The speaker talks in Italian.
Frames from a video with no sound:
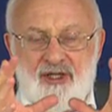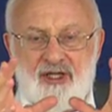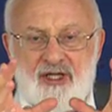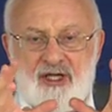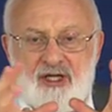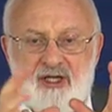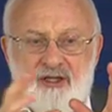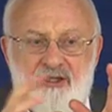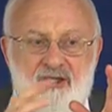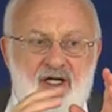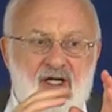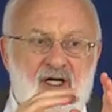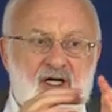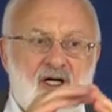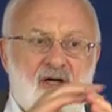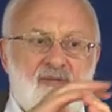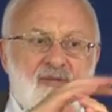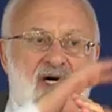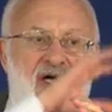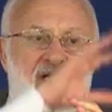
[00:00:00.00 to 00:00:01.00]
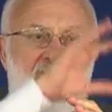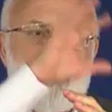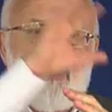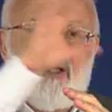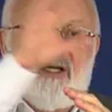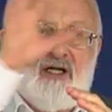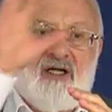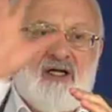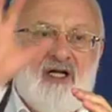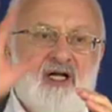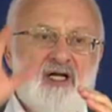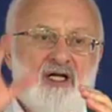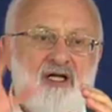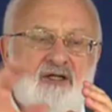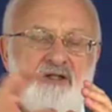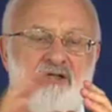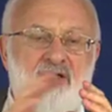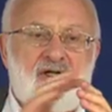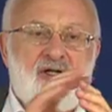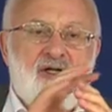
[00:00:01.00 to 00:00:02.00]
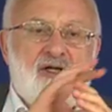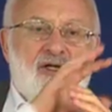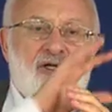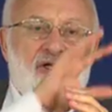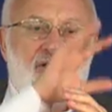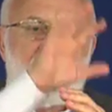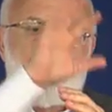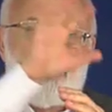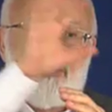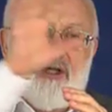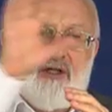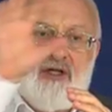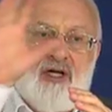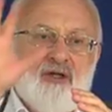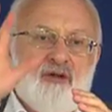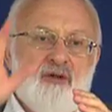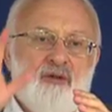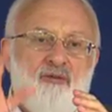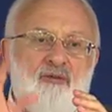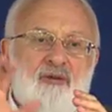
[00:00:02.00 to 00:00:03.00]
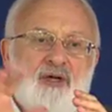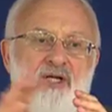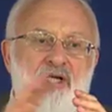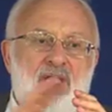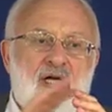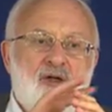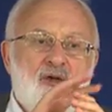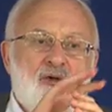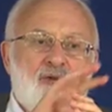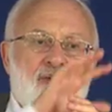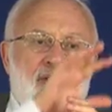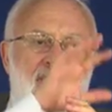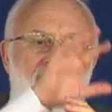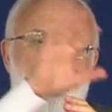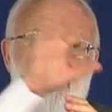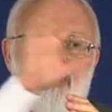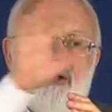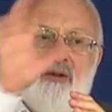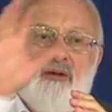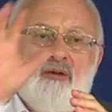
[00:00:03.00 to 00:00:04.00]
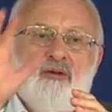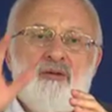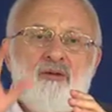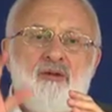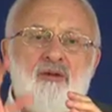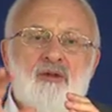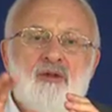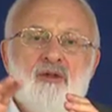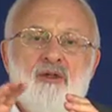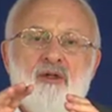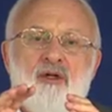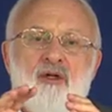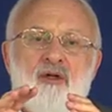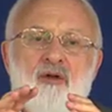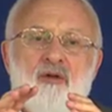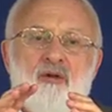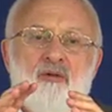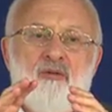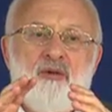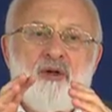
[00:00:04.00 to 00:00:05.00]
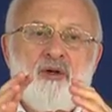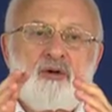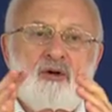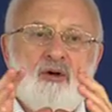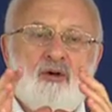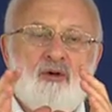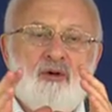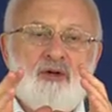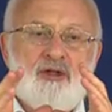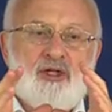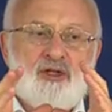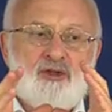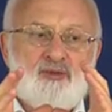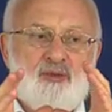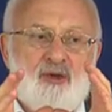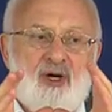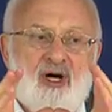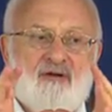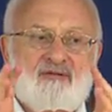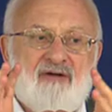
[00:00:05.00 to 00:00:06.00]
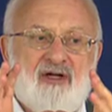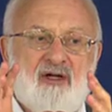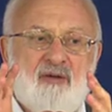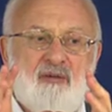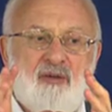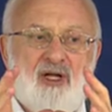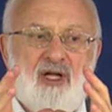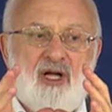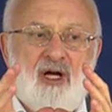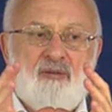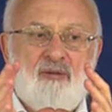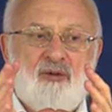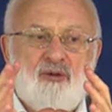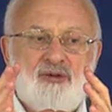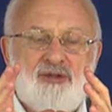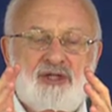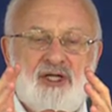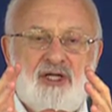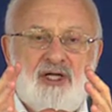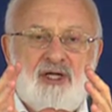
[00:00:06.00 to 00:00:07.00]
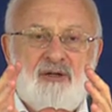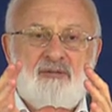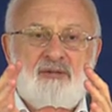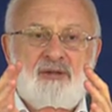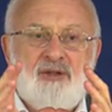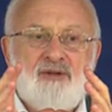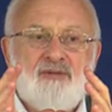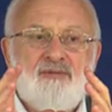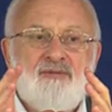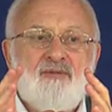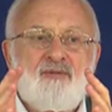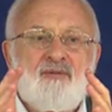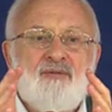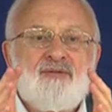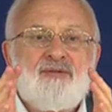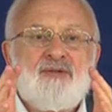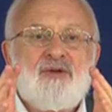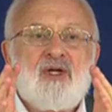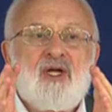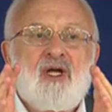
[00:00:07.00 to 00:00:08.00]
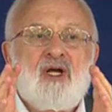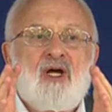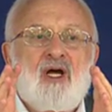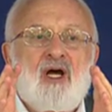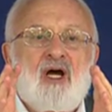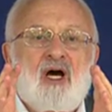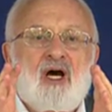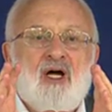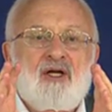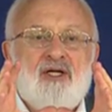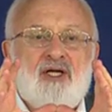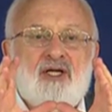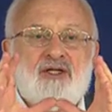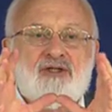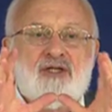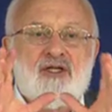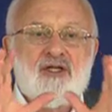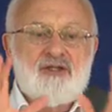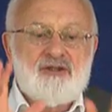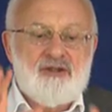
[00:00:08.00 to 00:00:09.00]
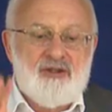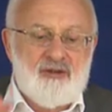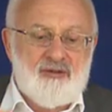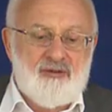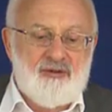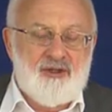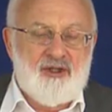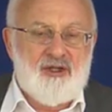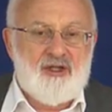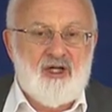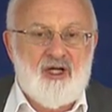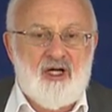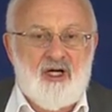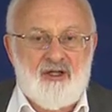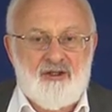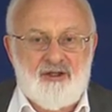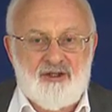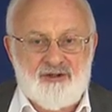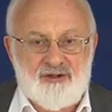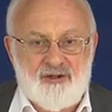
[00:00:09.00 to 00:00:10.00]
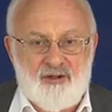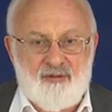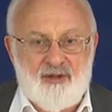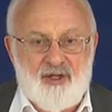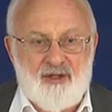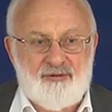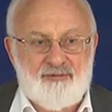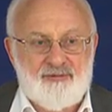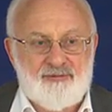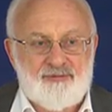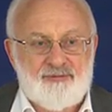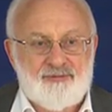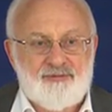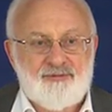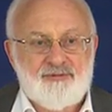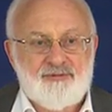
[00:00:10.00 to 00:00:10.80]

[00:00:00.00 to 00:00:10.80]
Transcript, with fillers: Così si chiama la connessione fra di noi che passa attraverso il sistema generale che abbiamo costruito fra di noi mm, in